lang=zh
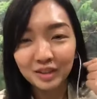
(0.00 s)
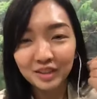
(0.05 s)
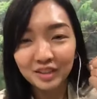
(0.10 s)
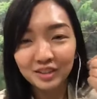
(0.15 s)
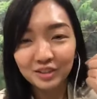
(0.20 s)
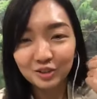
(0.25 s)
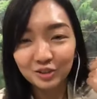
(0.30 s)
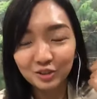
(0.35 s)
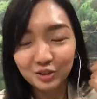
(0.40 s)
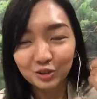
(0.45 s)

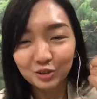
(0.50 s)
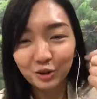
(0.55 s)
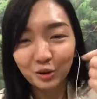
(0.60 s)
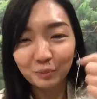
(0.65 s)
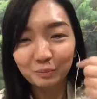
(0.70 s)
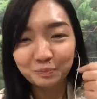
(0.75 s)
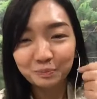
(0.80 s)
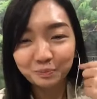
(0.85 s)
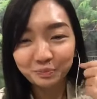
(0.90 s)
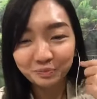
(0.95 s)
就是
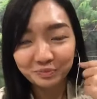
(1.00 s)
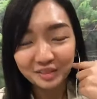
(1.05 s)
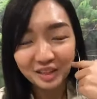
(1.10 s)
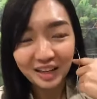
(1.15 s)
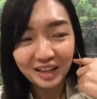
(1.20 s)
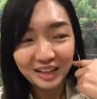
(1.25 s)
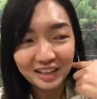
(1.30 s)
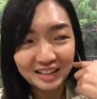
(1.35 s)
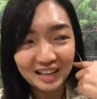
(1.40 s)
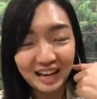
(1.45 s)
说
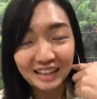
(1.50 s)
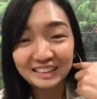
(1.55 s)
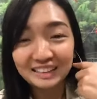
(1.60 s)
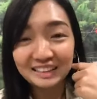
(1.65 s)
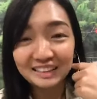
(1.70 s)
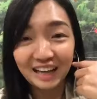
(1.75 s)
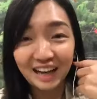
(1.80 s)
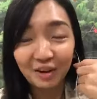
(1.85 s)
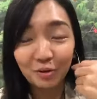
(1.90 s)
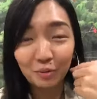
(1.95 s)
牙
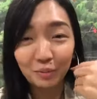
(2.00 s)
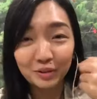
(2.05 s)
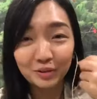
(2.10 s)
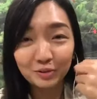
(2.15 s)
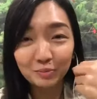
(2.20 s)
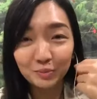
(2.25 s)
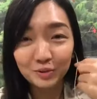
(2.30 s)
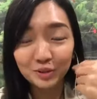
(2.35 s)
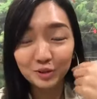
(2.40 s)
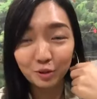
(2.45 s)
齿哈，我
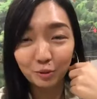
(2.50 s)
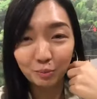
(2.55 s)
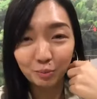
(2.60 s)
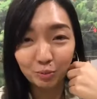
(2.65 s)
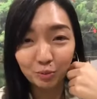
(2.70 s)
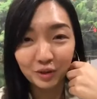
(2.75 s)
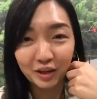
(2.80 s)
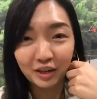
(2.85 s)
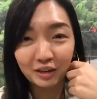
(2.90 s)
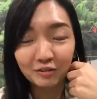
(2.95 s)
们不是有
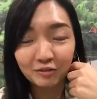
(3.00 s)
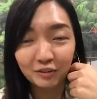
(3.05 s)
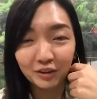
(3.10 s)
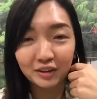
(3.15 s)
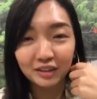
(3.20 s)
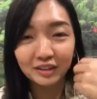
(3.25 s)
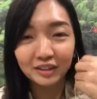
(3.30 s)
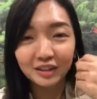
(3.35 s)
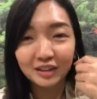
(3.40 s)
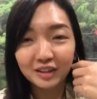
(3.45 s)
补银
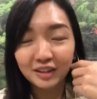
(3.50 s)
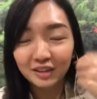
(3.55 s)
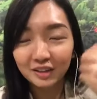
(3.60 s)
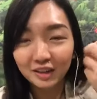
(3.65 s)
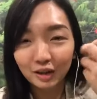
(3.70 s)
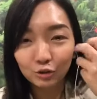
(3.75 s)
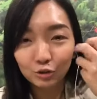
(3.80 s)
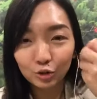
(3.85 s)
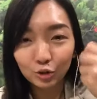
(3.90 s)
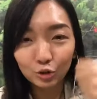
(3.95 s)
粉
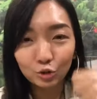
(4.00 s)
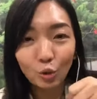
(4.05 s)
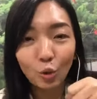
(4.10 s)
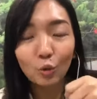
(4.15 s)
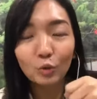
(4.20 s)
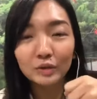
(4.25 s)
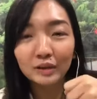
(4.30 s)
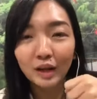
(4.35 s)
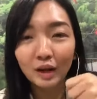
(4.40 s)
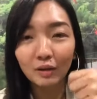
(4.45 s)
要去
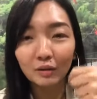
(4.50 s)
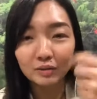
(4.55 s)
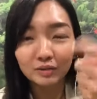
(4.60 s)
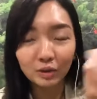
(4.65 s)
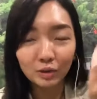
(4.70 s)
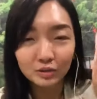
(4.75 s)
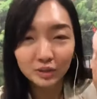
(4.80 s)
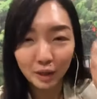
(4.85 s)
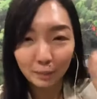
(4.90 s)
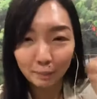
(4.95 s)
弄掉，
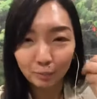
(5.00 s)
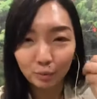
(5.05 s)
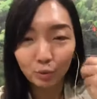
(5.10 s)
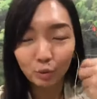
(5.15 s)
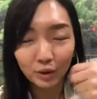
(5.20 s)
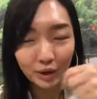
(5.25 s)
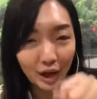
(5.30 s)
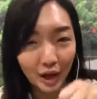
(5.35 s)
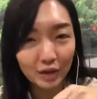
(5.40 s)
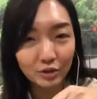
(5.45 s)
然后再
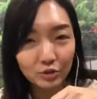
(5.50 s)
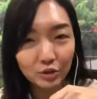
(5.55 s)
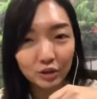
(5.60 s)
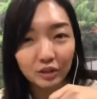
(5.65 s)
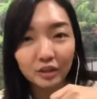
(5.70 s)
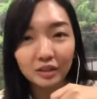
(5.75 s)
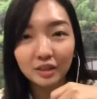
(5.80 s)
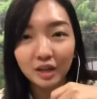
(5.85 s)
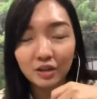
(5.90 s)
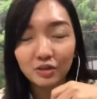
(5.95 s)
补回安
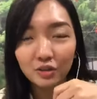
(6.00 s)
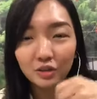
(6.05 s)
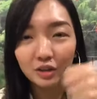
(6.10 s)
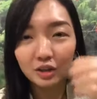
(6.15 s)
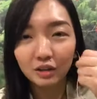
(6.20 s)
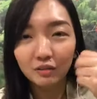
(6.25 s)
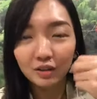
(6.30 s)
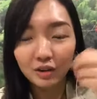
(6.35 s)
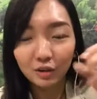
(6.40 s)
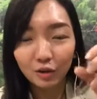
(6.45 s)
全的下去，
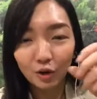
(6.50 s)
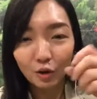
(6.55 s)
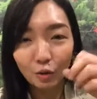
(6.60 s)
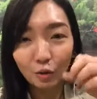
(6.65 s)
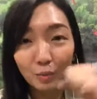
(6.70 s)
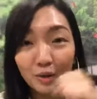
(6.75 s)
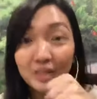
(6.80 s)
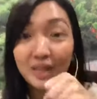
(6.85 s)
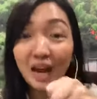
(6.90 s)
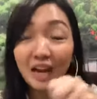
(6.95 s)
因为
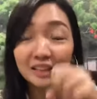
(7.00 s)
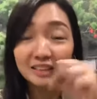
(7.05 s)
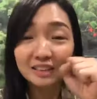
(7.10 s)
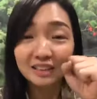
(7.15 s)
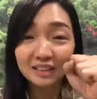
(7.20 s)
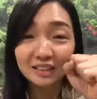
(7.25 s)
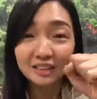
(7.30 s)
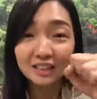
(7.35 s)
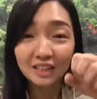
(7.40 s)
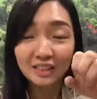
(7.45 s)
我们牙
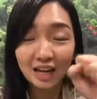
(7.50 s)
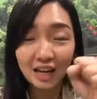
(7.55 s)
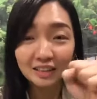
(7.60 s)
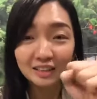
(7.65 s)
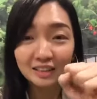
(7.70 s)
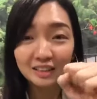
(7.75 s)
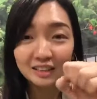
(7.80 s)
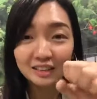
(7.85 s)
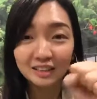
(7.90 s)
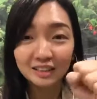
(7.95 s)
齿跟牙
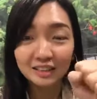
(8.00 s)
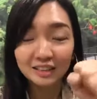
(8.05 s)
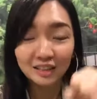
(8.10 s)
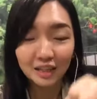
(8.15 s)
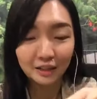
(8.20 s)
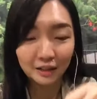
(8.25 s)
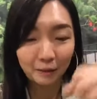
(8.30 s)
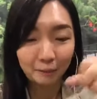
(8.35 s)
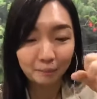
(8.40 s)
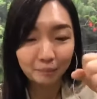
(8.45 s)
齿之
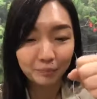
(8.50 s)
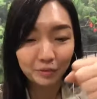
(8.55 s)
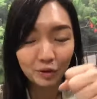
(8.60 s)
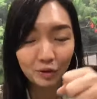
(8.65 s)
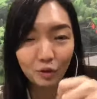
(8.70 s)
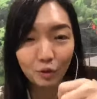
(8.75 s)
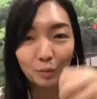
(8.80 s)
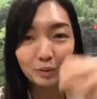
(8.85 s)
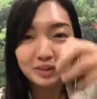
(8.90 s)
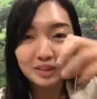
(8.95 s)
间呐。
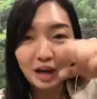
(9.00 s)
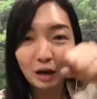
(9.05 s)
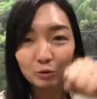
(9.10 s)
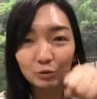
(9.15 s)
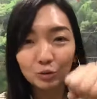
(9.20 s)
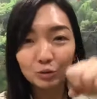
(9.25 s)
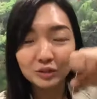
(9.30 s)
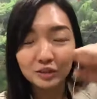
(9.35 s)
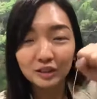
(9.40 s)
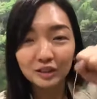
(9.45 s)
我们
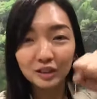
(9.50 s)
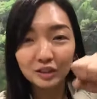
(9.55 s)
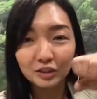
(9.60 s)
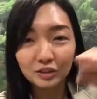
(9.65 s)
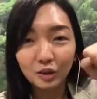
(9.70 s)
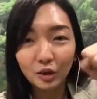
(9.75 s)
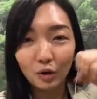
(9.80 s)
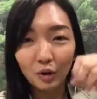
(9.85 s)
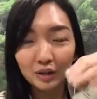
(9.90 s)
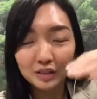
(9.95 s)
咬东西的
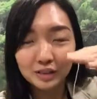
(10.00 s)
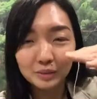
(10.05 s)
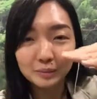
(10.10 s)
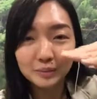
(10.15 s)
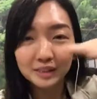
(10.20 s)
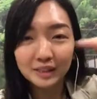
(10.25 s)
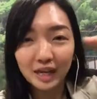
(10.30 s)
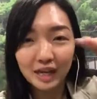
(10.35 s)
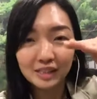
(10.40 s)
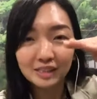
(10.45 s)
时候啊，是
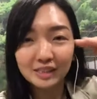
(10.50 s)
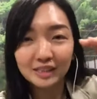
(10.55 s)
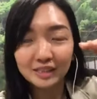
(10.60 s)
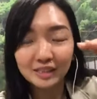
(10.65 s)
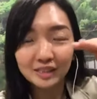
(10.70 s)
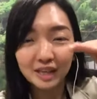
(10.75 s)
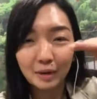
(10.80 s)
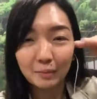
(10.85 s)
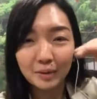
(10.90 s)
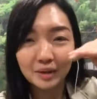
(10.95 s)
不是上
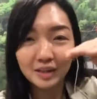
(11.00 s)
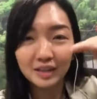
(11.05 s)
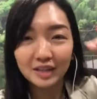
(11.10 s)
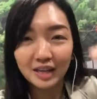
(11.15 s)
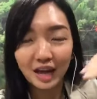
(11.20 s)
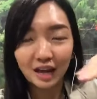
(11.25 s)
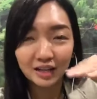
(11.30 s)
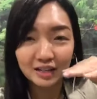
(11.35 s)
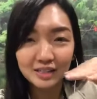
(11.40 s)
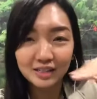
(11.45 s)
上面的
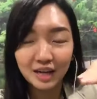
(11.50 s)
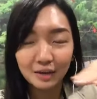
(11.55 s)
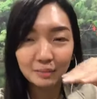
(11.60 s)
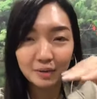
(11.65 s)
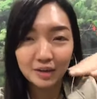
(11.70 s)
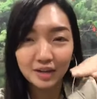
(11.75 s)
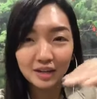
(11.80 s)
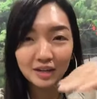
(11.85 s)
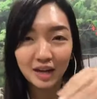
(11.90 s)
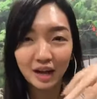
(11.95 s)
牙跟下
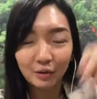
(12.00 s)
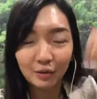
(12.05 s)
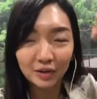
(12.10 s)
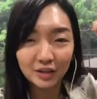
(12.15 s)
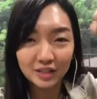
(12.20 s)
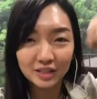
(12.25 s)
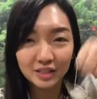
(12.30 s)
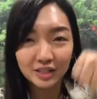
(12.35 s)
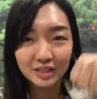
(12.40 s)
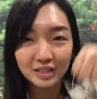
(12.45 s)
面的牙会
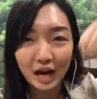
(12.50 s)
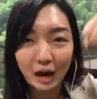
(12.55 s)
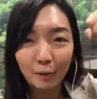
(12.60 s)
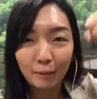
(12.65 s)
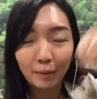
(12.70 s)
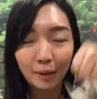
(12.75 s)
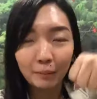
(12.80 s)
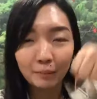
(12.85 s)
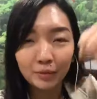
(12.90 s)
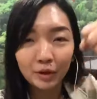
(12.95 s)
一起
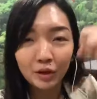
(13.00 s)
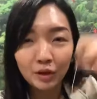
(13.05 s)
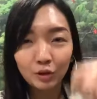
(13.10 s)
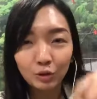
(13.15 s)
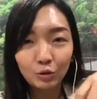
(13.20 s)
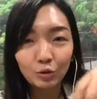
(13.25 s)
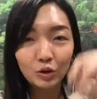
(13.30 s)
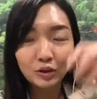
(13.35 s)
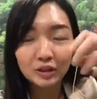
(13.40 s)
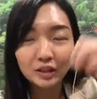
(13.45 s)
咬嘛？
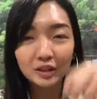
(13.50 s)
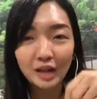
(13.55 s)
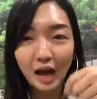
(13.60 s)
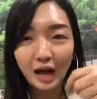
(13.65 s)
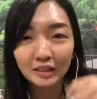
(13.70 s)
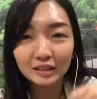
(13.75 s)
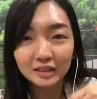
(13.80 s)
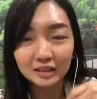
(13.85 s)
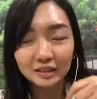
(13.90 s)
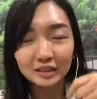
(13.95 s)
如果你
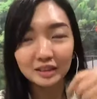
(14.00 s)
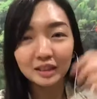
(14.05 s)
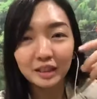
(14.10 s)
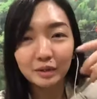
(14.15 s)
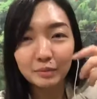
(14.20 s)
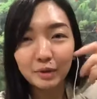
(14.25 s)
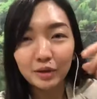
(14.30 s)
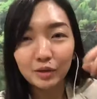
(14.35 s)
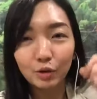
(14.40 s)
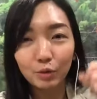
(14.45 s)
牙齿
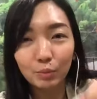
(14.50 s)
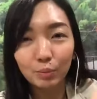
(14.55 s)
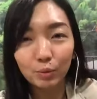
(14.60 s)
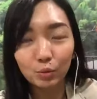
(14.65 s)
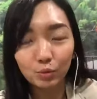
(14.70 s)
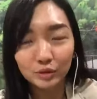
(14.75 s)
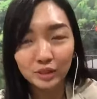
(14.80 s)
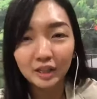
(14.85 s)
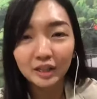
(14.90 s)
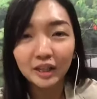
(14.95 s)
里面有
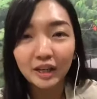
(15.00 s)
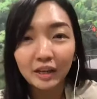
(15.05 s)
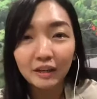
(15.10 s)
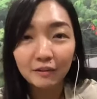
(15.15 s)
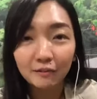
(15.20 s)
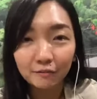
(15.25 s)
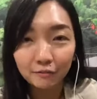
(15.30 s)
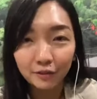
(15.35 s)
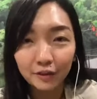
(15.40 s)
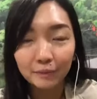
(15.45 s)
补着
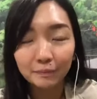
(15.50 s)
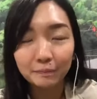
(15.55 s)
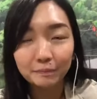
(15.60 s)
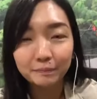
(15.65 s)
银粉，